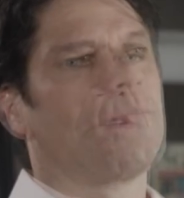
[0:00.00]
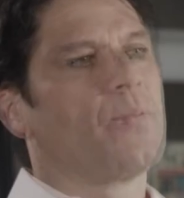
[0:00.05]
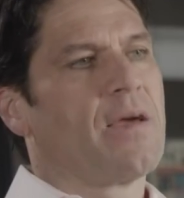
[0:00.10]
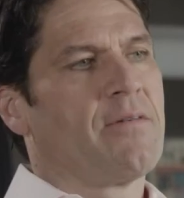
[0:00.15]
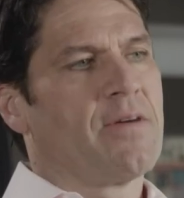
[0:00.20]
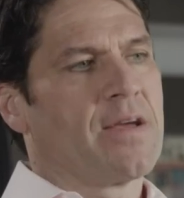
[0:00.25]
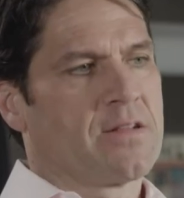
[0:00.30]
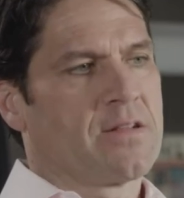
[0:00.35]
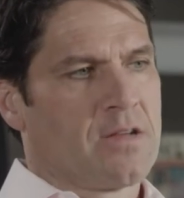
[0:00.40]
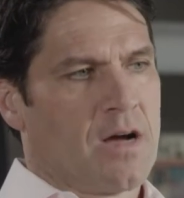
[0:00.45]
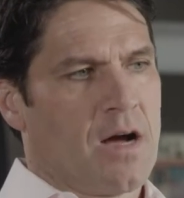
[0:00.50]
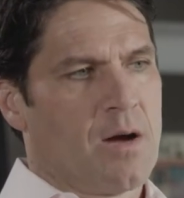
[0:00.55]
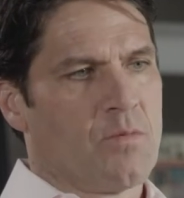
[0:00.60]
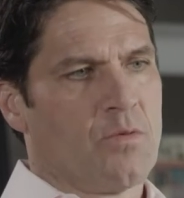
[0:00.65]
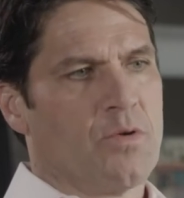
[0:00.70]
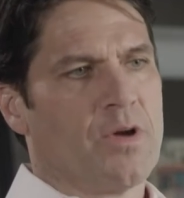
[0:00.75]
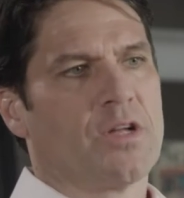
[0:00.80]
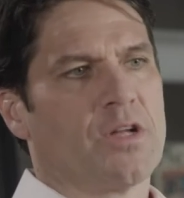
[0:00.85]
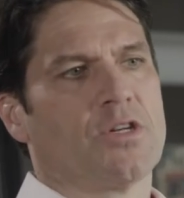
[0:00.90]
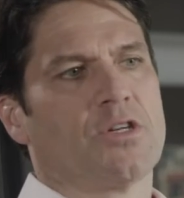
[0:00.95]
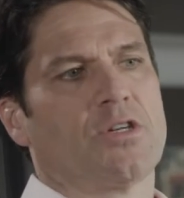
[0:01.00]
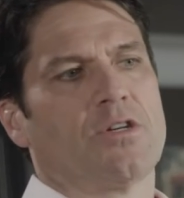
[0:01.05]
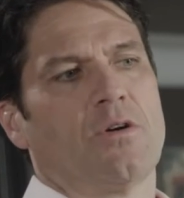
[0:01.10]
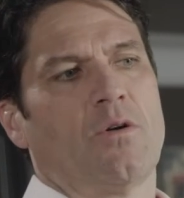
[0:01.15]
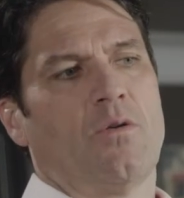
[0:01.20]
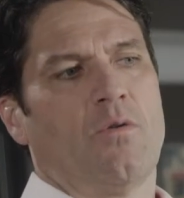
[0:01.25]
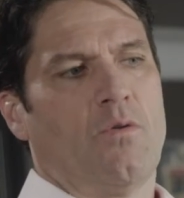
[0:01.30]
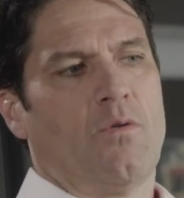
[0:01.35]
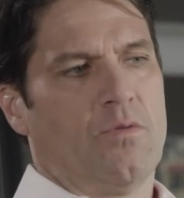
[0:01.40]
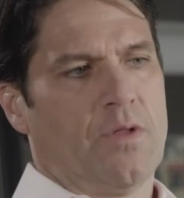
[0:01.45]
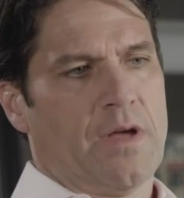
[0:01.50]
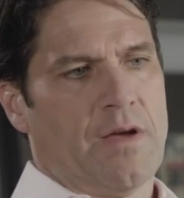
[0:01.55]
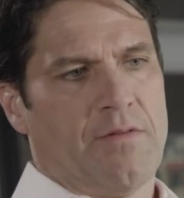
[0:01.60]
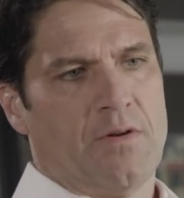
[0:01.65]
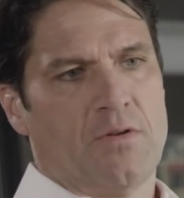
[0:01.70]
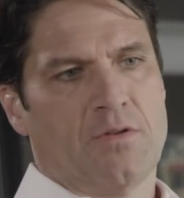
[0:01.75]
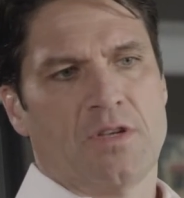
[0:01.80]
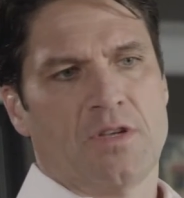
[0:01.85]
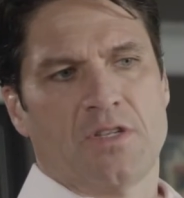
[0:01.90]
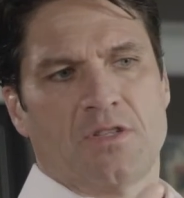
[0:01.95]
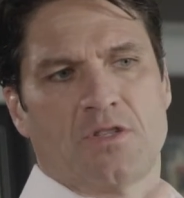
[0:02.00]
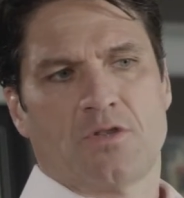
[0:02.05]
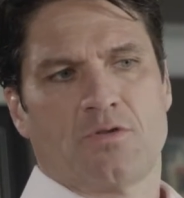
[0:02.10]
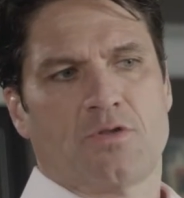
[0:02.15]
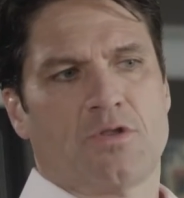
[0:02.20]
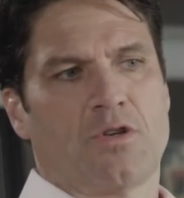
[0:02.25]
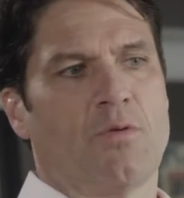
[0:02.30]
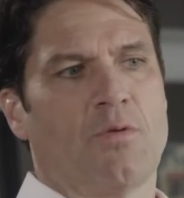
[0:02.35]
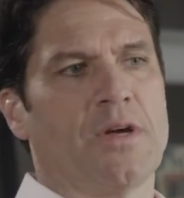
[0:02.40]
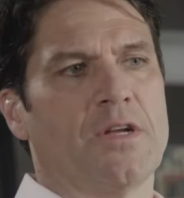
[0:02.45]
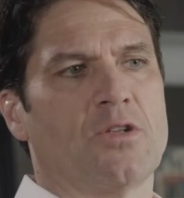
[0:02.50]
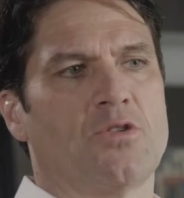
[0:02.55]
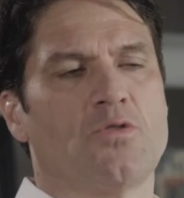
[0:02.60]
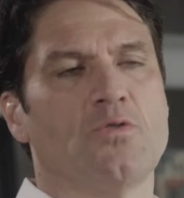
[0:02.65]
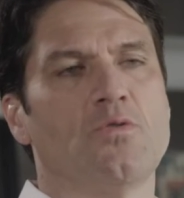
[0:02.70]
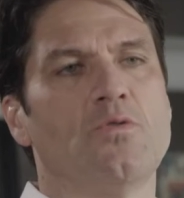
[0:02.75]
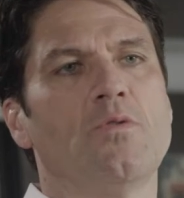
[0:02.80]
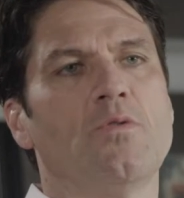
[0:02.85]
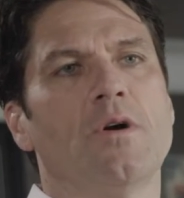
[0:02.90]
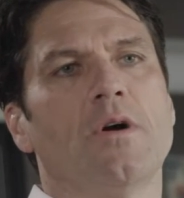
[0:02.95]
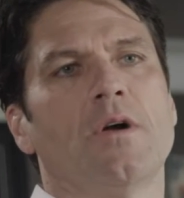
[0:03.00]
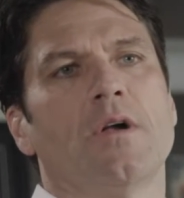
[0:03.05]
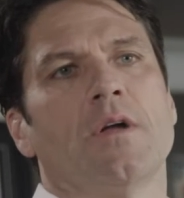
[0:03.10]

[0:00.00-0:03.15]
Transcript: Puis avec Tom Rich, on avait eu des discussions et tout.